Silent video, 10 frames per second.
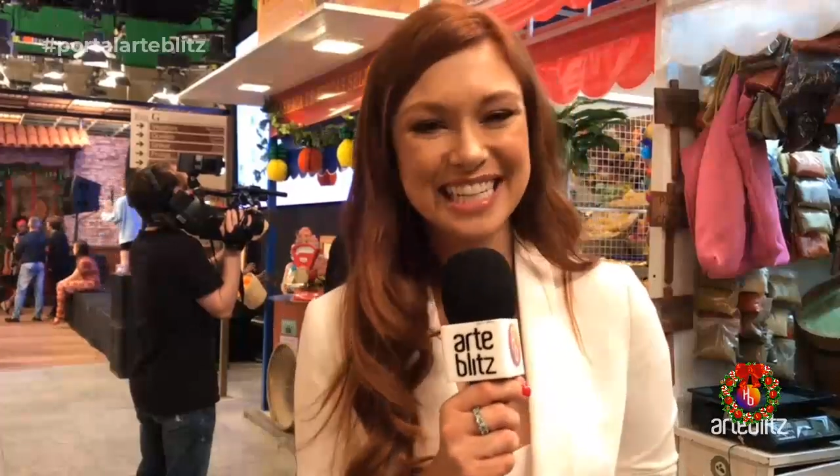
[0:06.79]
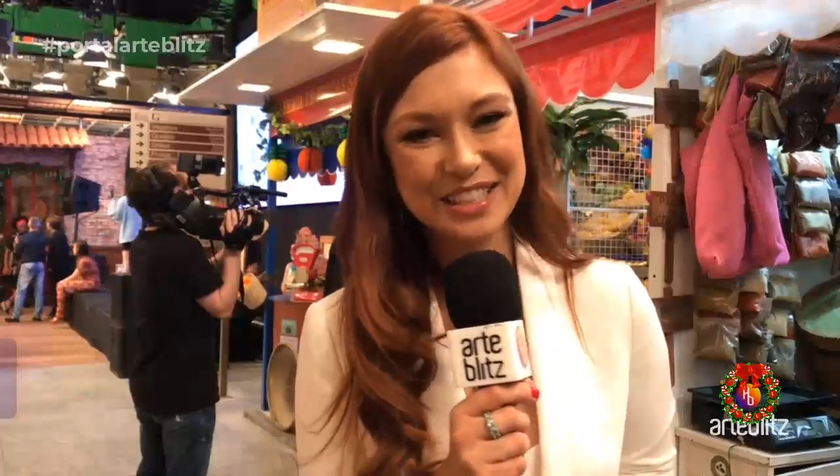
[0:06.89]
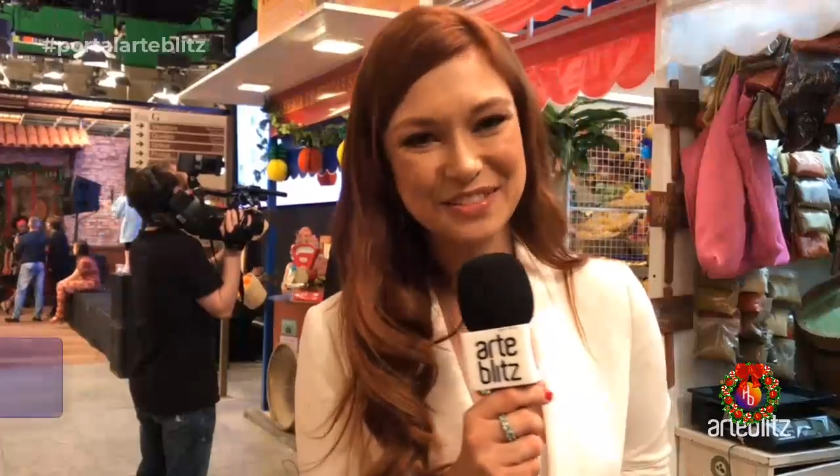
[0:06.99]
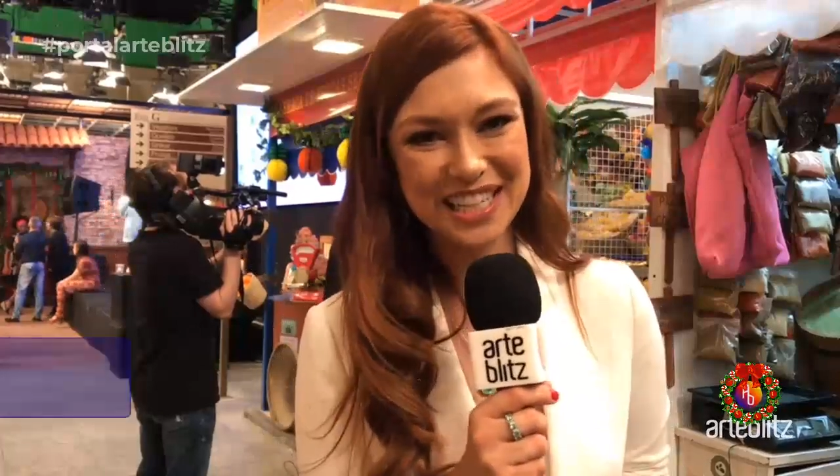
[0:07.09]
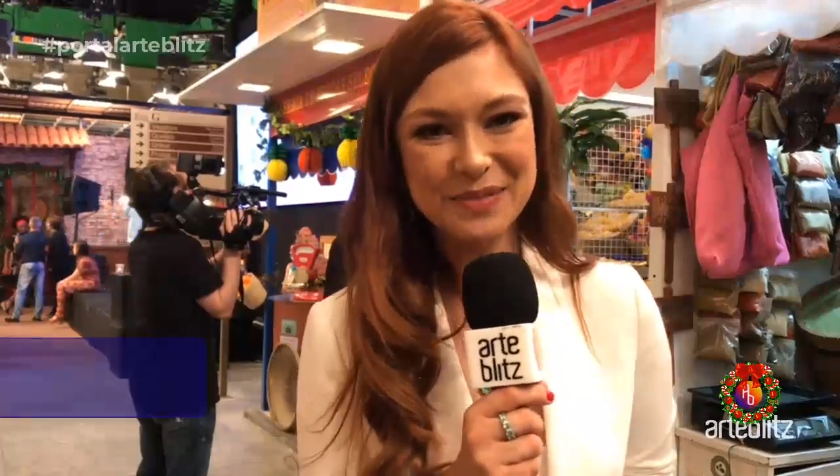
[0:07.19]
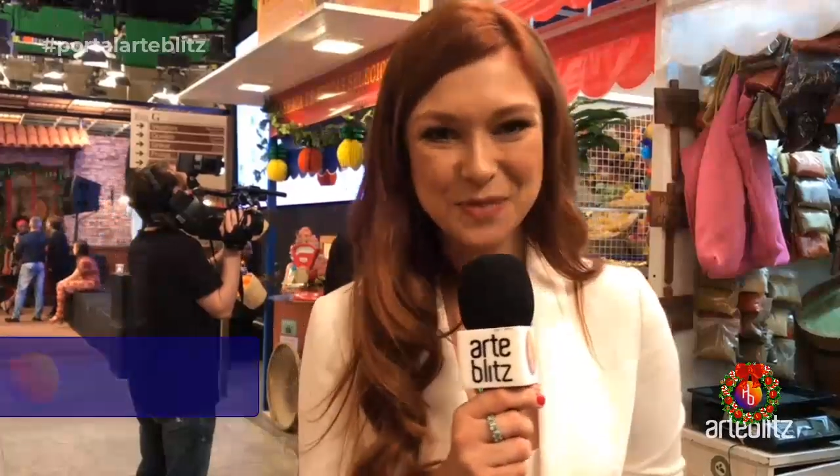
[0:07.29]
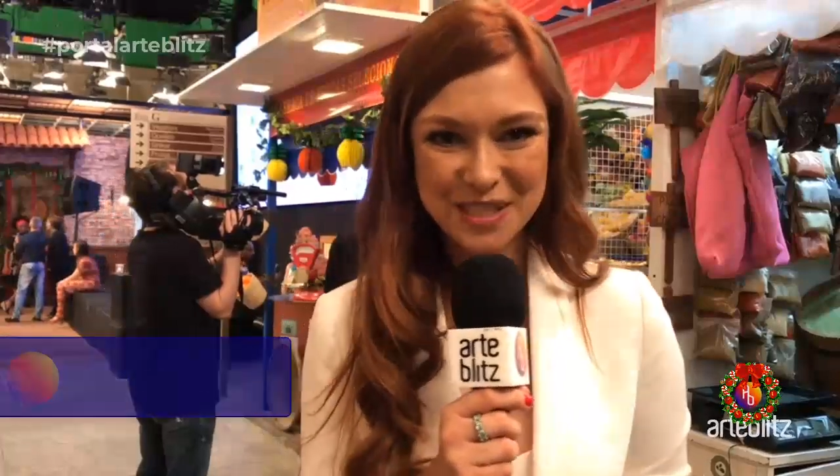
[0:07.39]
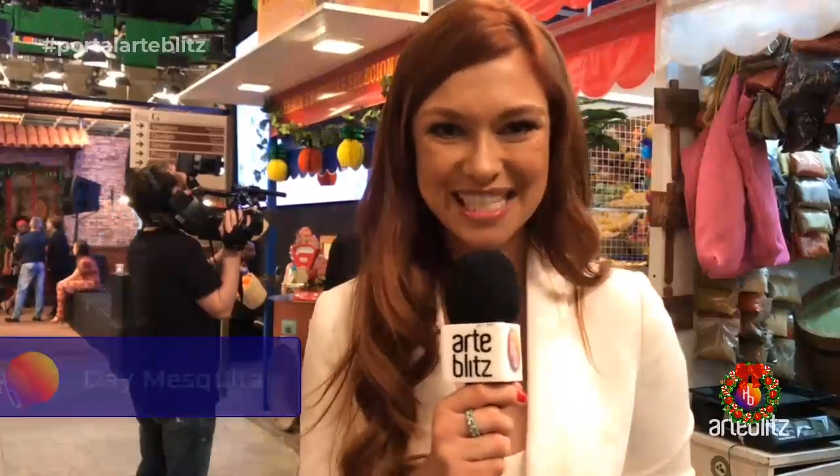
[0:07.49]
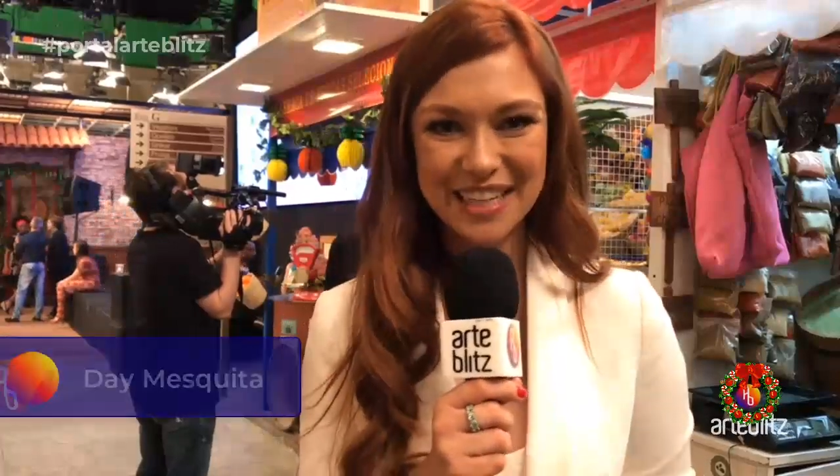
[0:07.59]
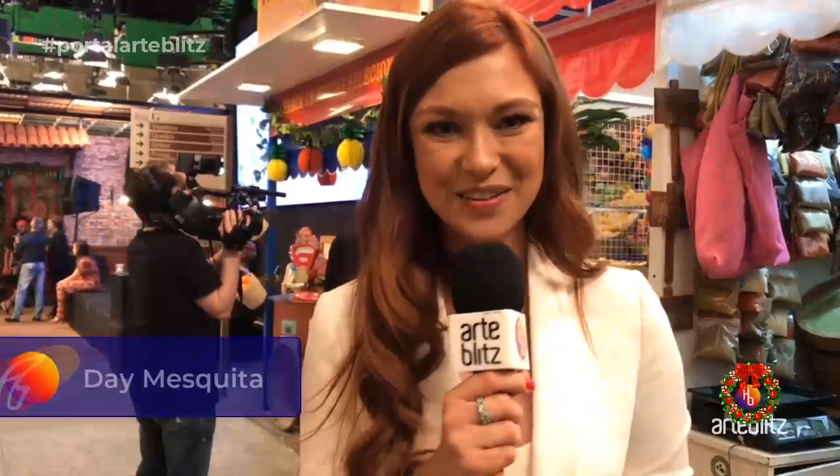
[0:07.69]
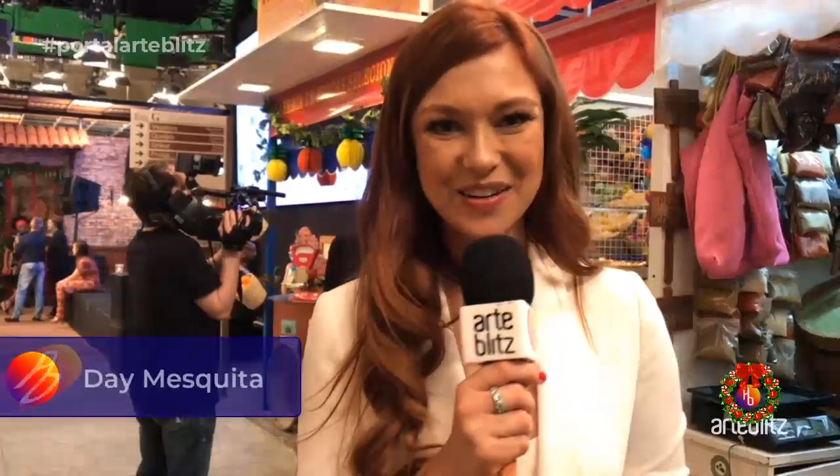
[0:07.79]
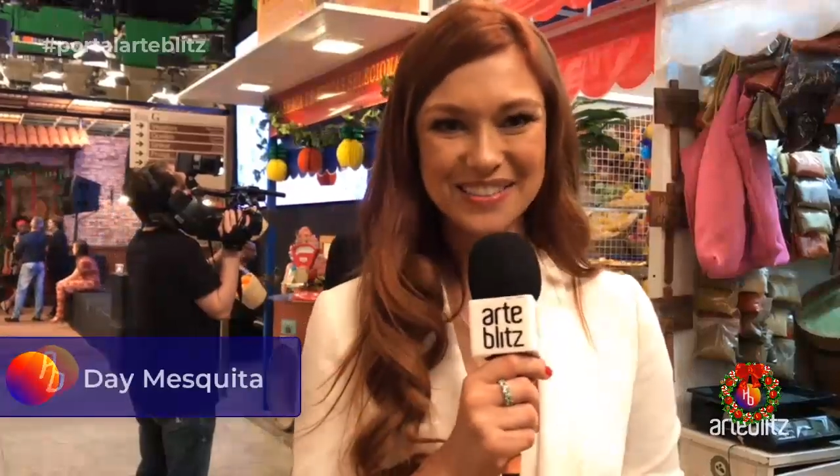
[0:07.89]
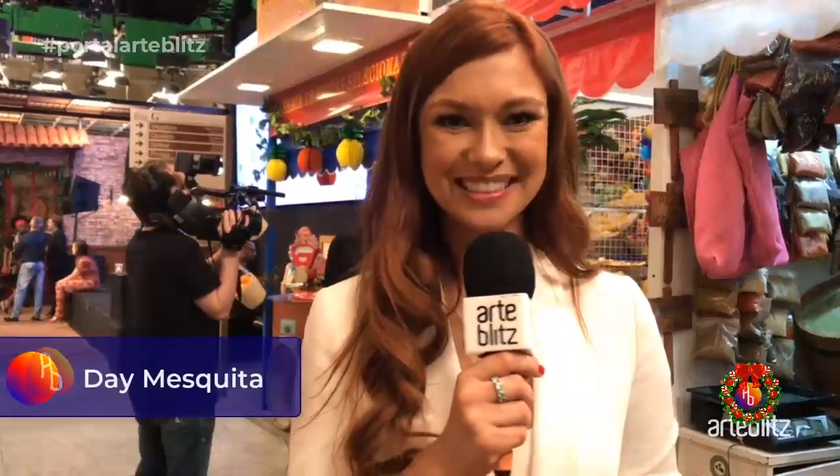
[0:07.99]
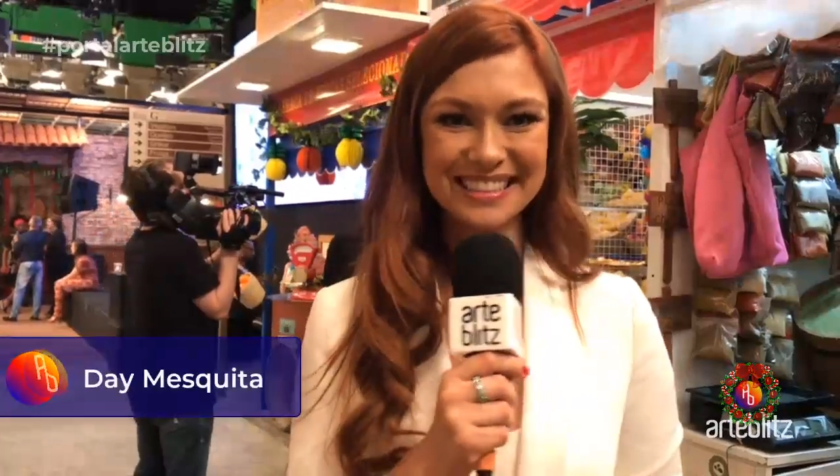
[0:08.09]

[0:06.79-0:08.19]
na novela Amor Sem Igual.